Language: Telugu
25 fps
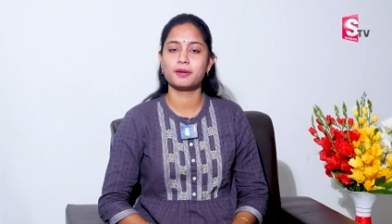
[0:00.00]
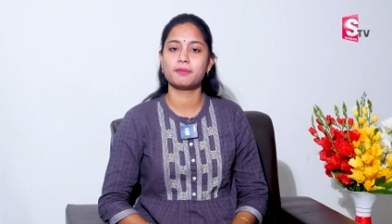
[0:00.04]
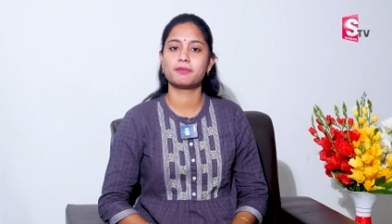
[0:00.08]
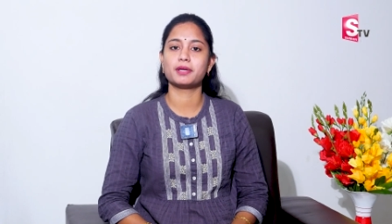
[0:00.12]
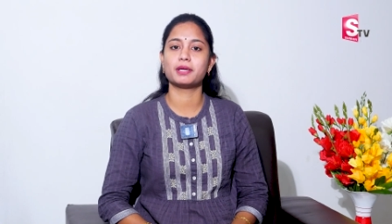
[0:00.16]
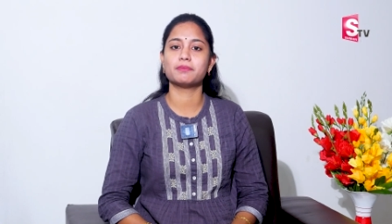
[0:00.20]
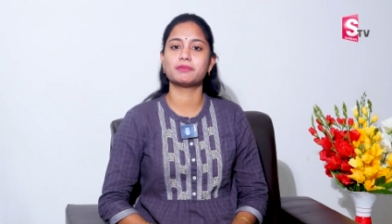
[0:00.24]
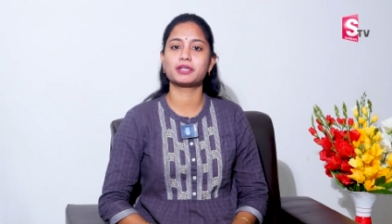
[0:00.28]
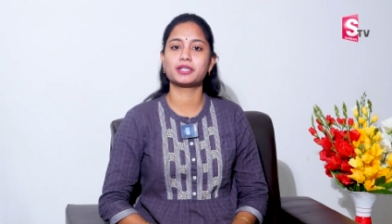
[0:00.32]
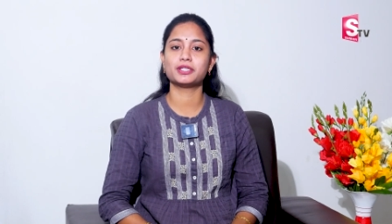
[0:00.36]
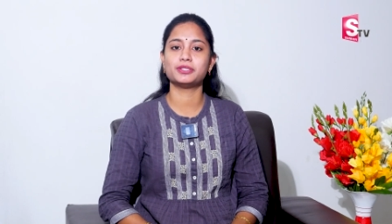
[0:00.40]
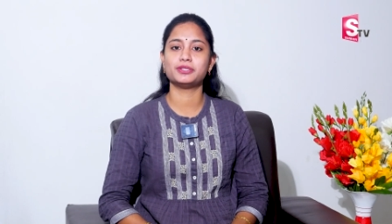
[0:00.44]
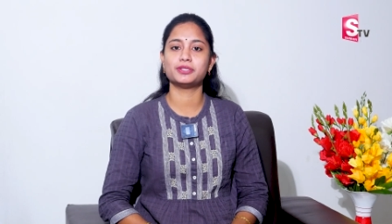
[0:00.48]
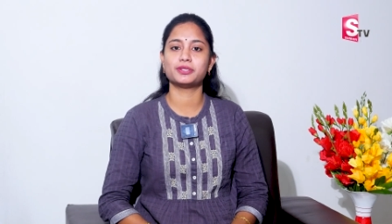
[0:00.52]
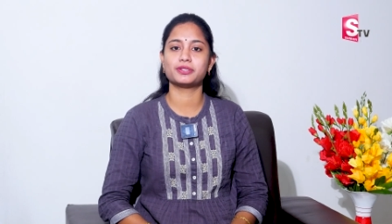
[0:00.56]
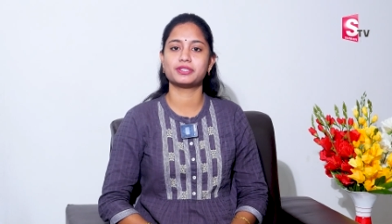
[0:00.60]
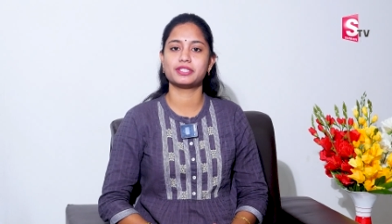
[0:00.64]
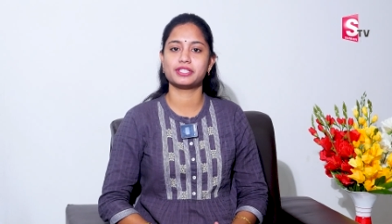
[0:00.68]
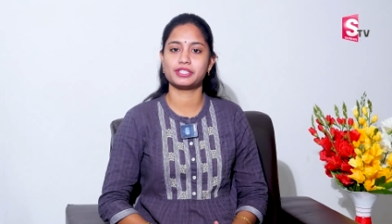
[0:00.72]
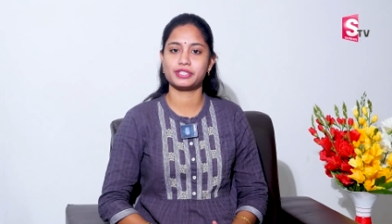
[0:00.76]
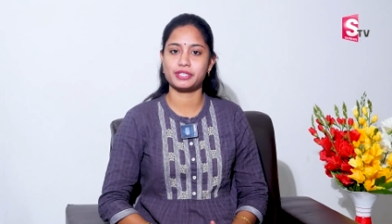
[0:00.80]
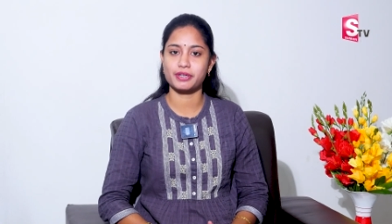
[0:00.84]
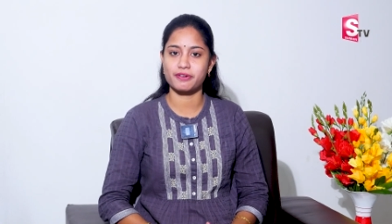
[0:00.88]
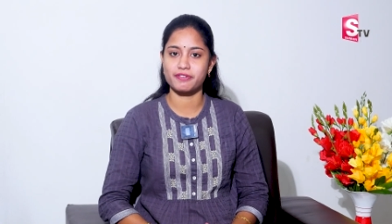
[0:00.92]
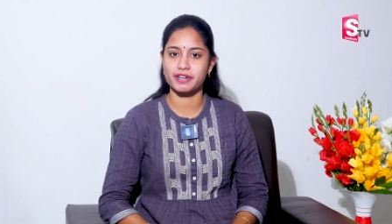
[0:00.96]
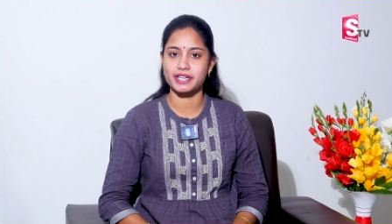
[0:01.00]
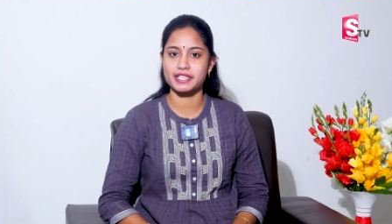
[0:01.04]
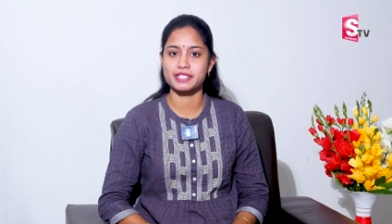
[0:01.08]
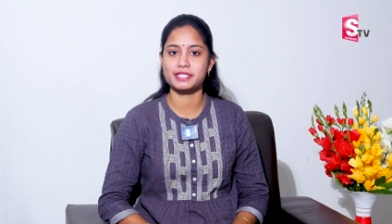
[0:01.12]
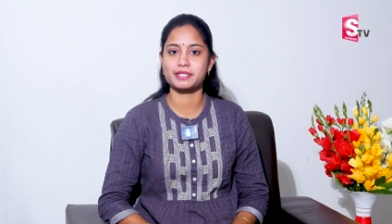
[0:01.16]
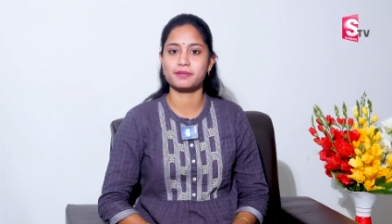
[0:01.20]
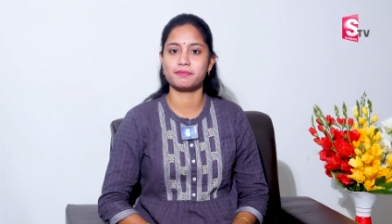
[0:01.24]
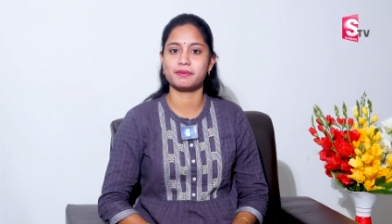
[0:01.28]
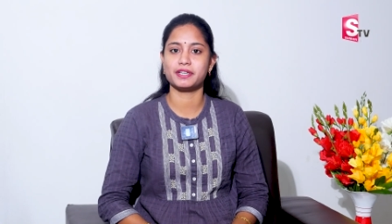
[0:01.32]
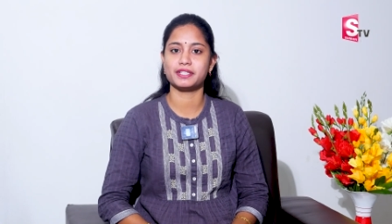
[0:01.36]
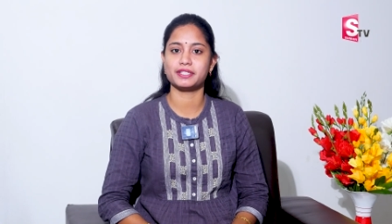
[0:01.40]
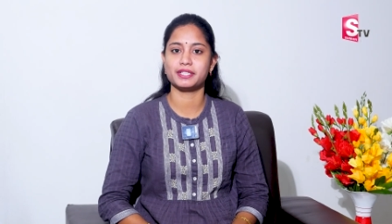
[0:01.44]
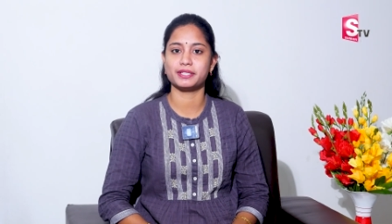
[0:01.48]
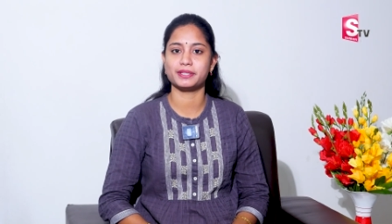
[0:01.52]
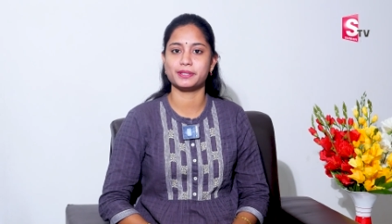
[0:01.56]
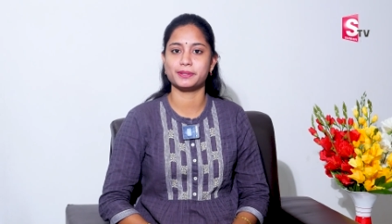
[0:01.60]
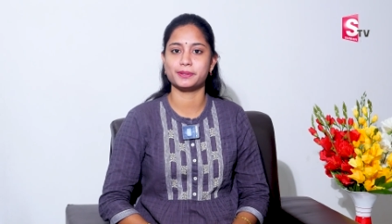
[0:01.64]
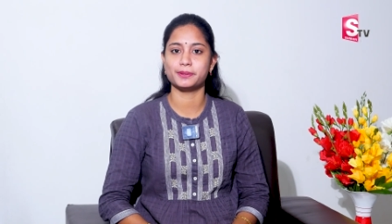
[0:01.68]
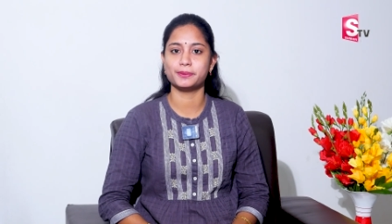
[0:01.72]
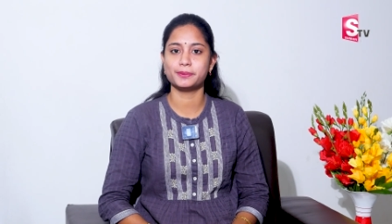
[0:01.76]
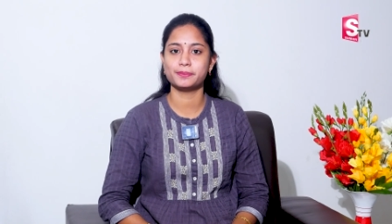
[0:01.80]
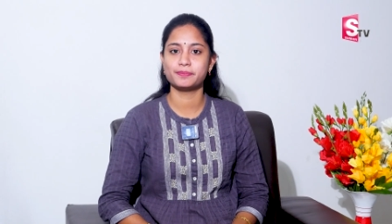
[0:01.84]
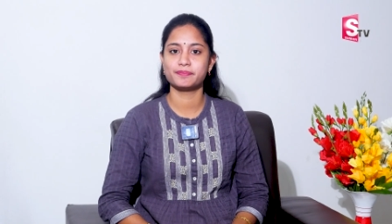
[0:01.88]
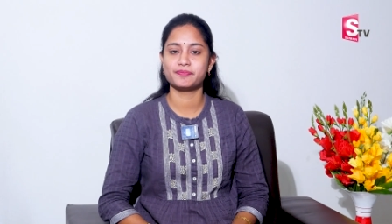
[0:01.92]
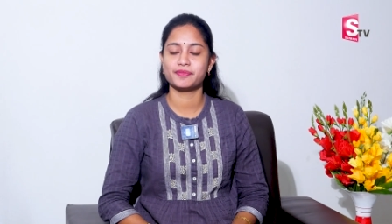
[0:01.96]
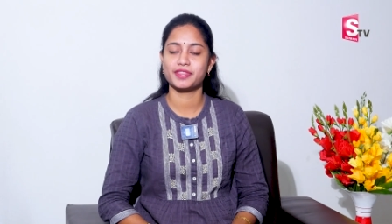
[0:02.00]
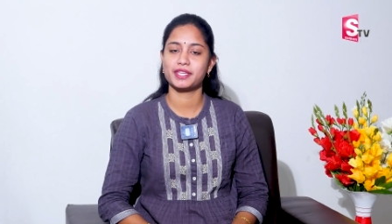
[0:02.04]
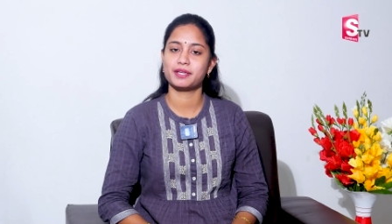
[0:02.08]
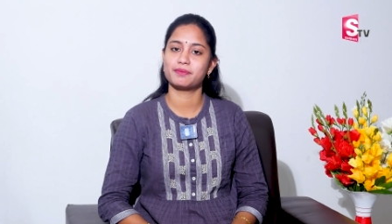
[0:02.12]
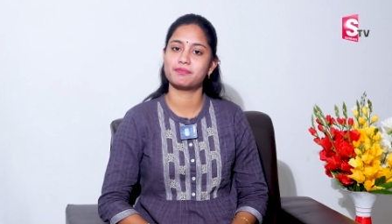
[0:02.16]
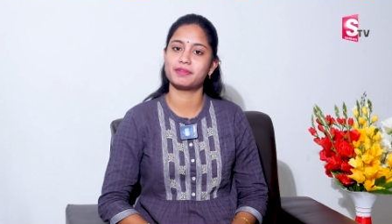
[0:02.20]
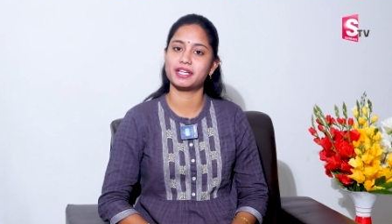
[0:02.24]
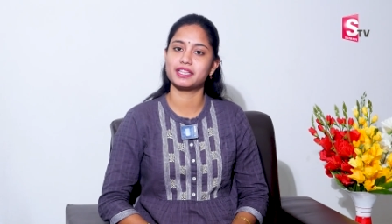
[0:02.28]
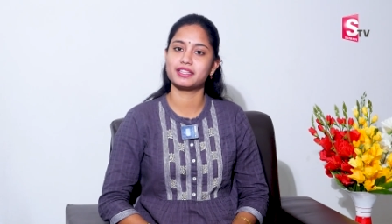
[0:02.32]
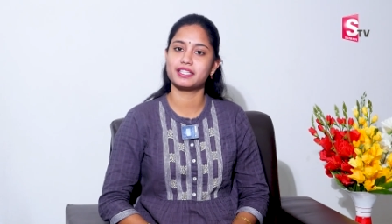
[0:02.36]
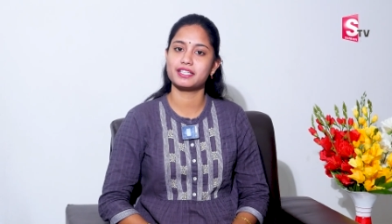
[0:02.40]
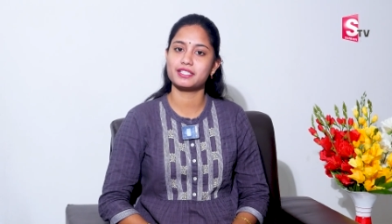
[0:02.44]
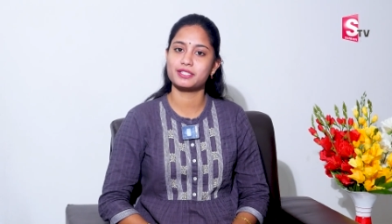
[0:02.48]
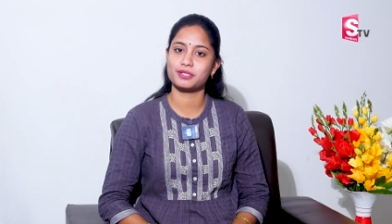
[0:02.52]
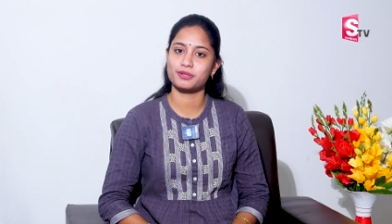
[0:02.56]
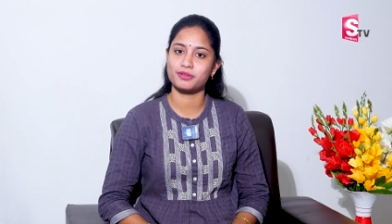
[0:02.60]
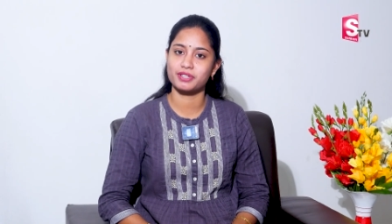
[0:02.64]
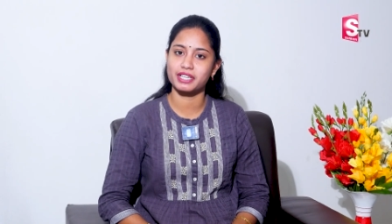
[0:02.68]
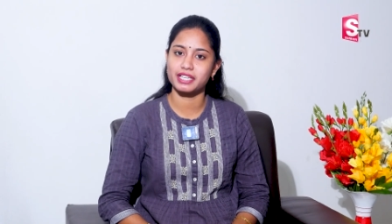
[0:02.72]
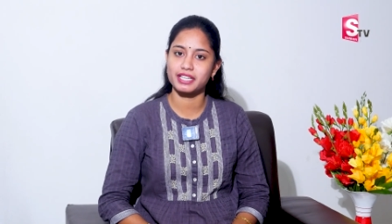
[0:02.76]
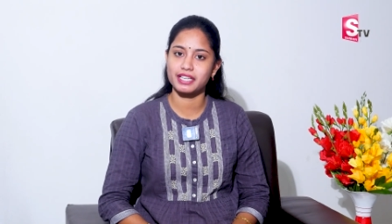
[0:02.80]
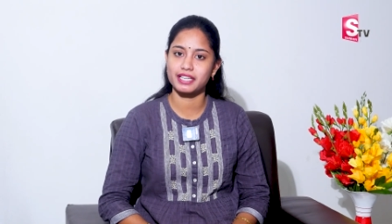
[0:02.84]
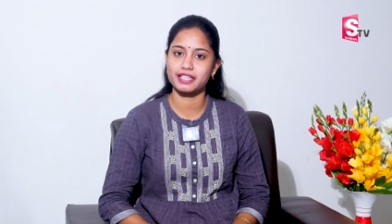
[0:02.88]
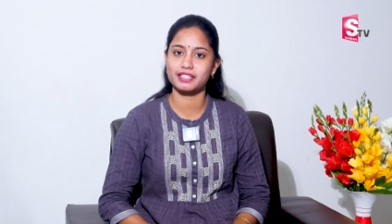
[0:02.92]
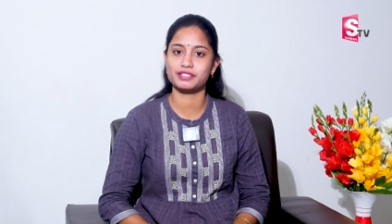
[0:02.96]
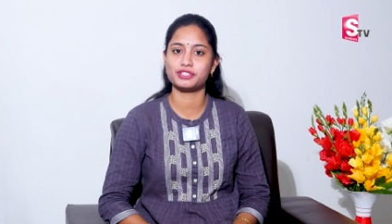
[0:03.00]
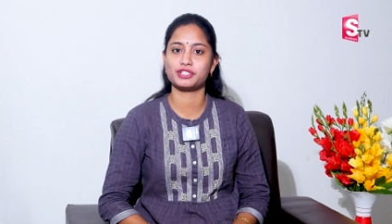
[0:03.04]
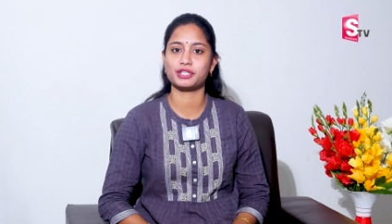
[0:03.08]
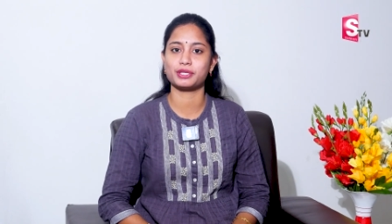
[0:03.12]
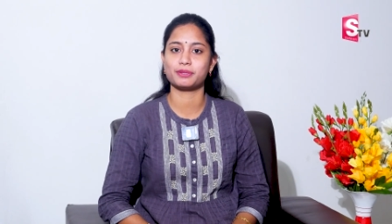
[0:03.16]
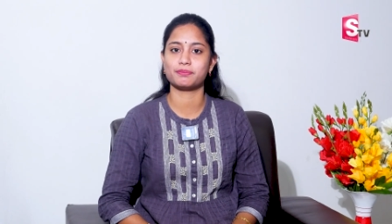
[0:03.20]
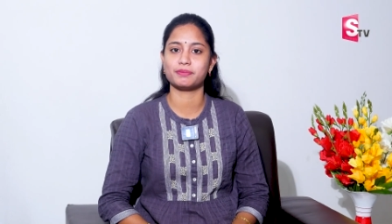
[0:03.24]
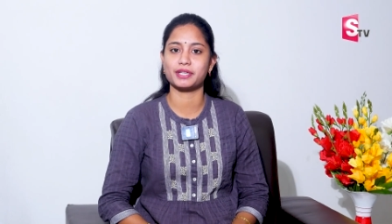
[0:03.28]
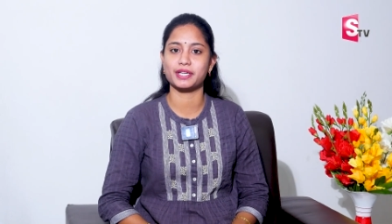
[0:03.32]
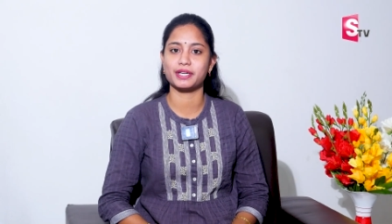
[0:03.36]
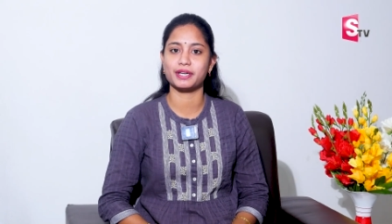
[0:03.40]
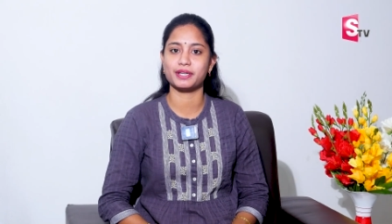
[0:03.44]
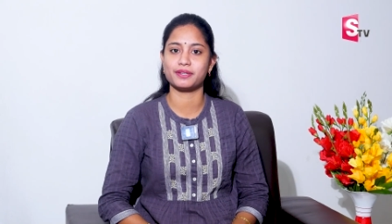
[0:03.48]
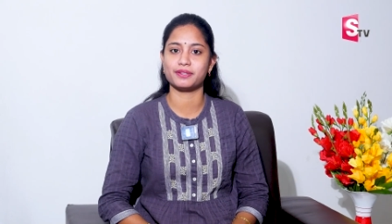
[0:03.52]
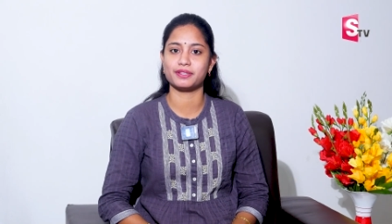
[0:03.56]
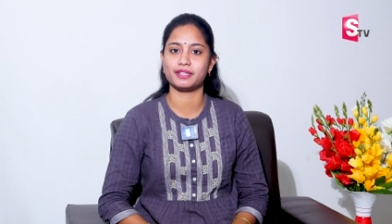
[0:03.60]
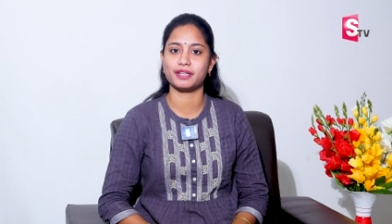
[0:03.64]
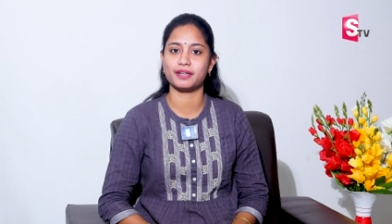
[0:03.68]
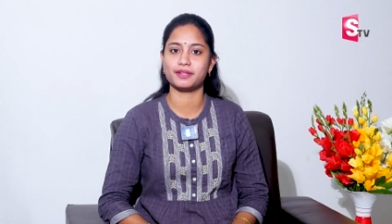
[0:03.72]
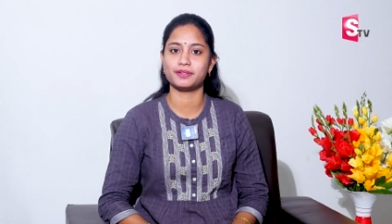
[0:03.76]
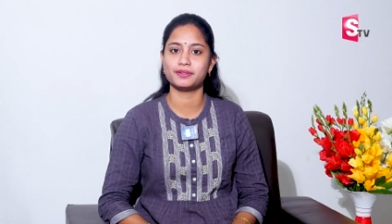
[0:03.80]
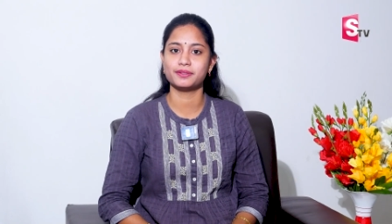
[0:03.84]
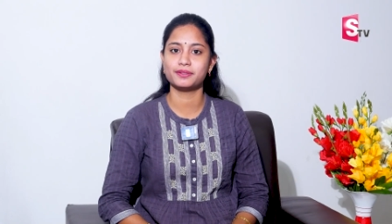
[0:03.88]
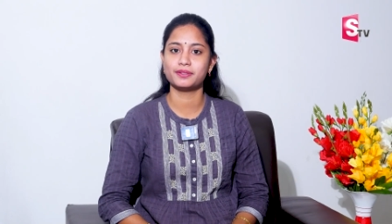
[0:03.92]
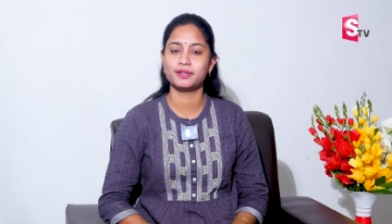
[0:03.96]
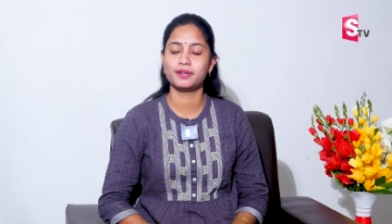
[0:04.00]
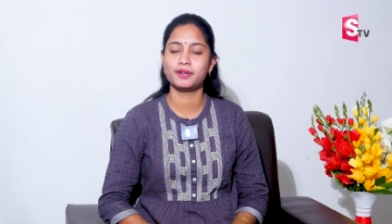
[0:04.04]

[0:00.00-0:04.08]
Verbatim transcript: ప్రముఖ జ్యోతిష వాస్తు పండితులు మంత సూర్యనారాయణ శర్మ గారు ఉన్నారు